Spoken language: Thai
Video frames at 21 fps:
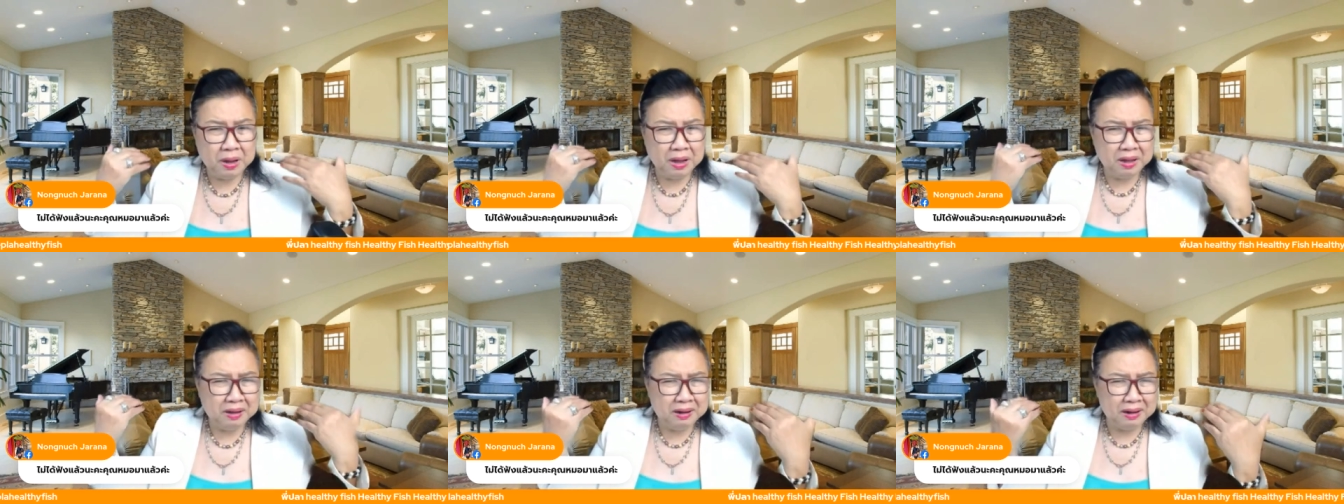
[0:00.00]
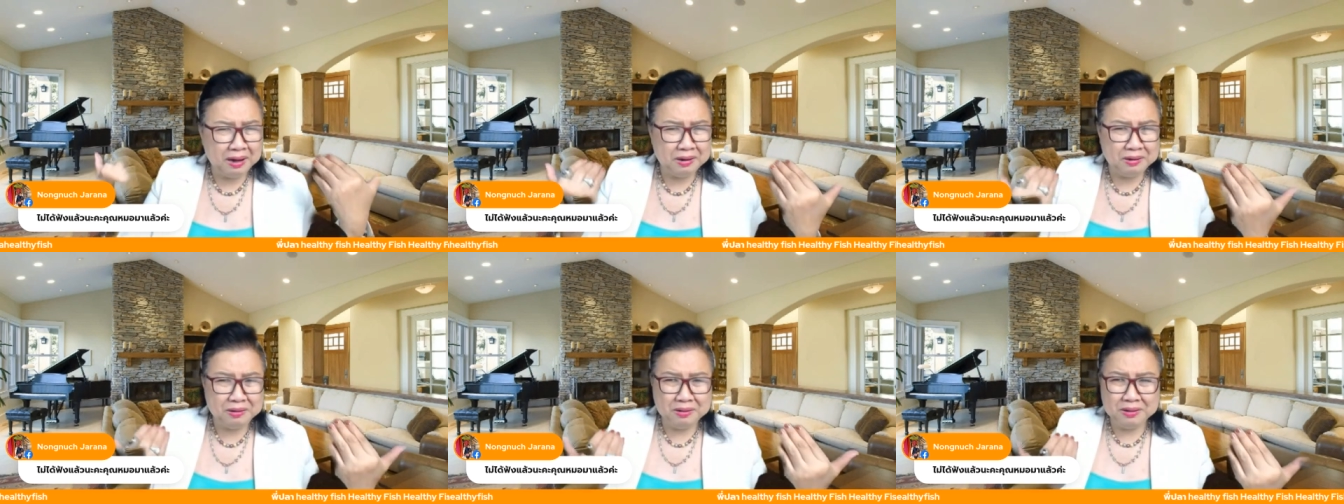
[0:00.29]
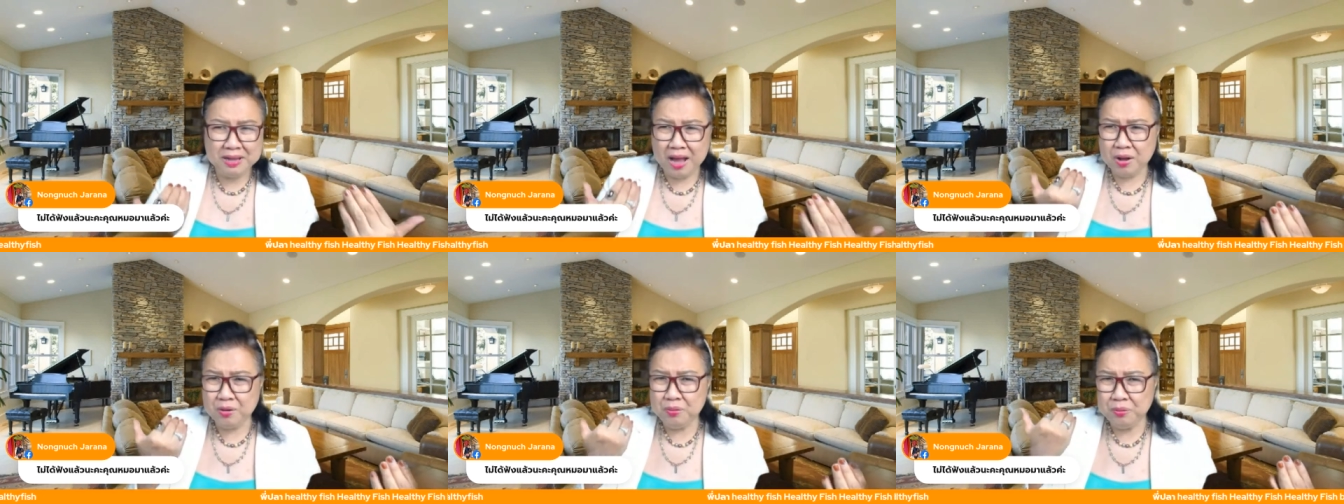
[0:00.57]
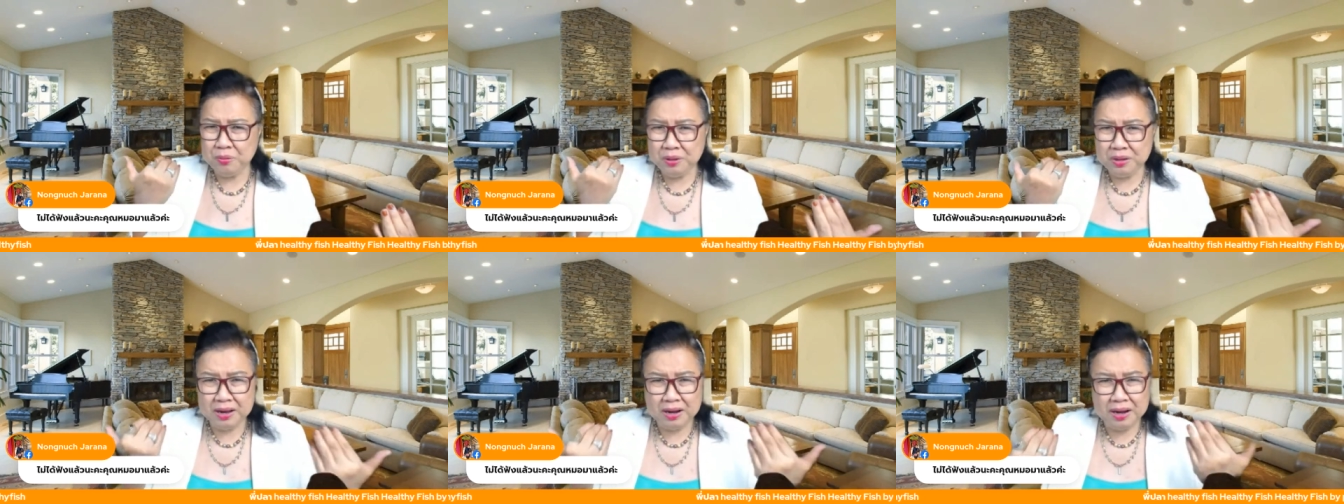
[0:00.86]
ใครๆก็อยากคุ
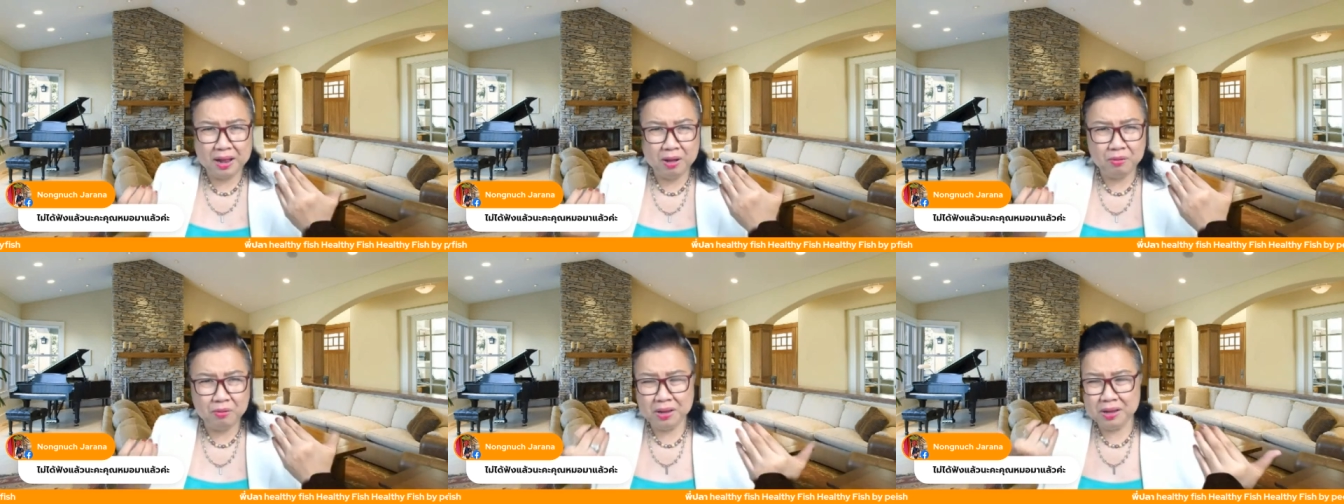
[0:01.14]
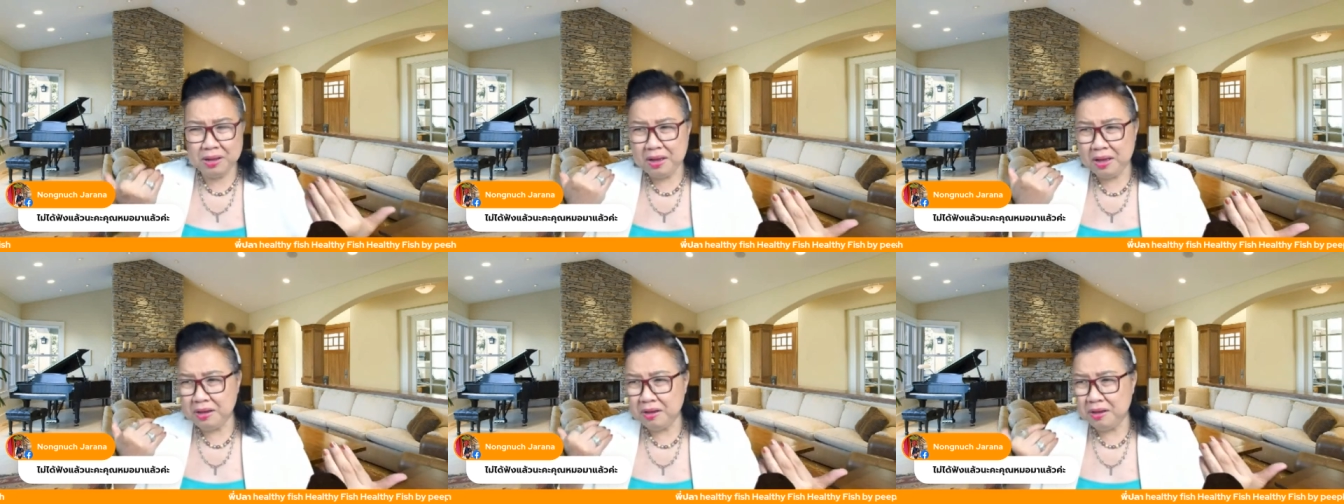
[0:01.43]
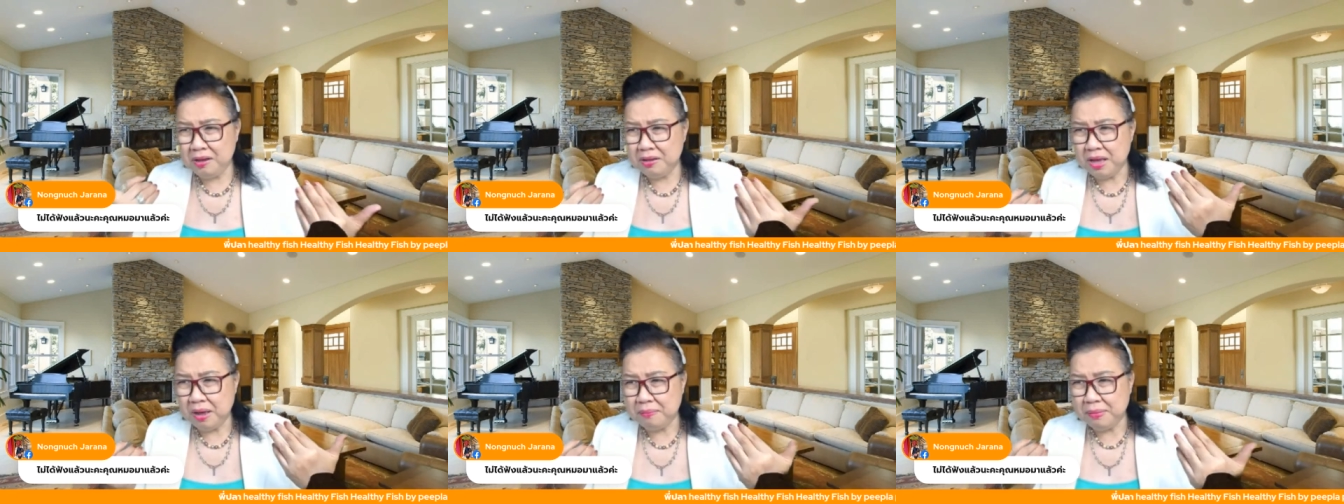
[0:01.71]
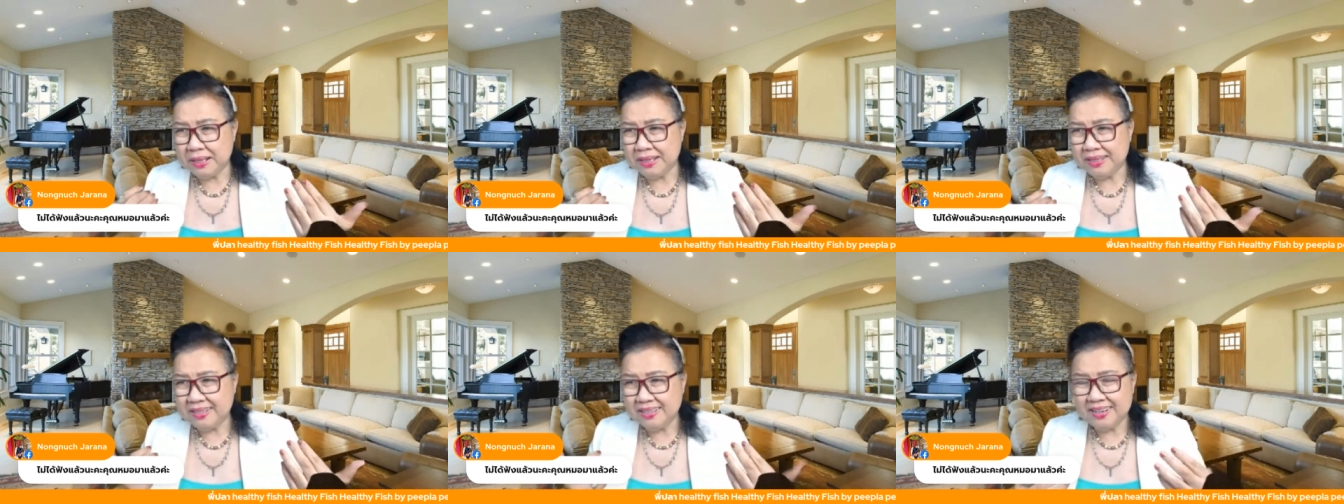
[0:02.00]
ยกับเราใครๆก็อยาก
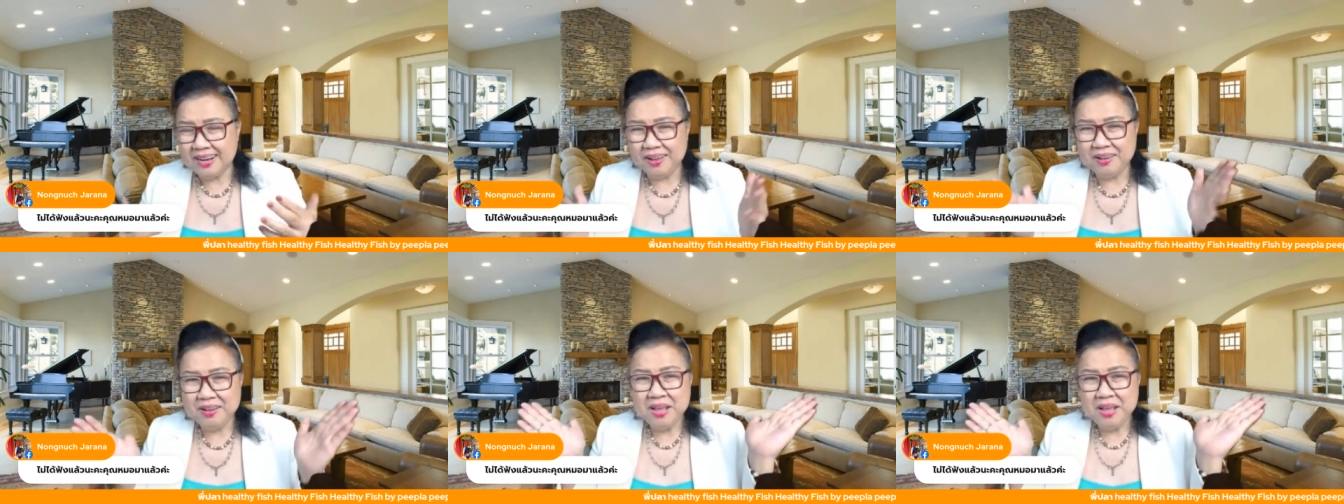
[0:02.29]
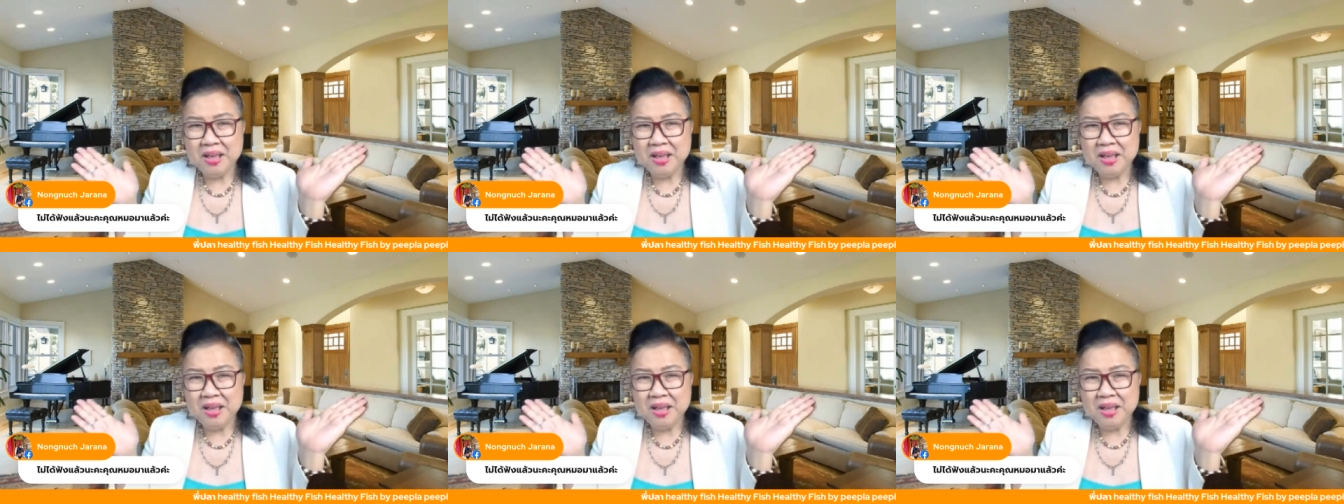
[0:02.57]
มาเจอเรา